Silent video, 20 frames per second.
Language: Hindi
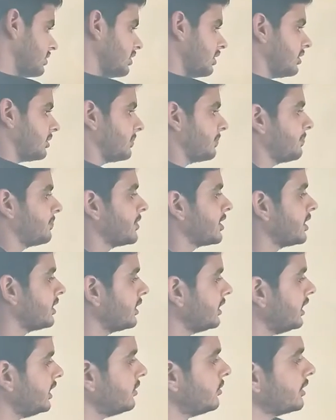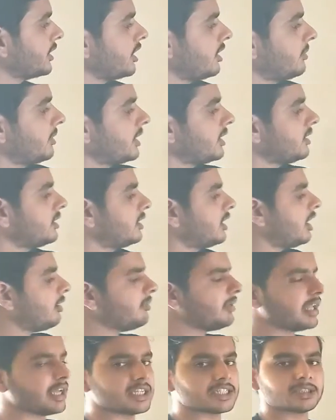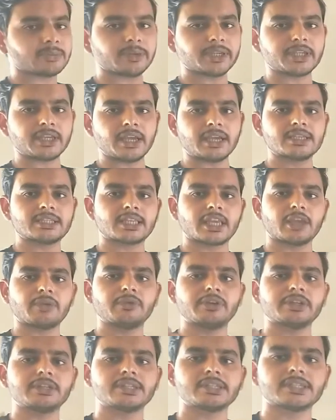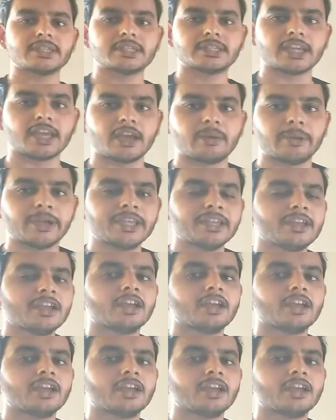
ठीक है ना ये हो गया हमारा अब लास्ट में क्या है इसके यूनिट डिजिट क्या है भाई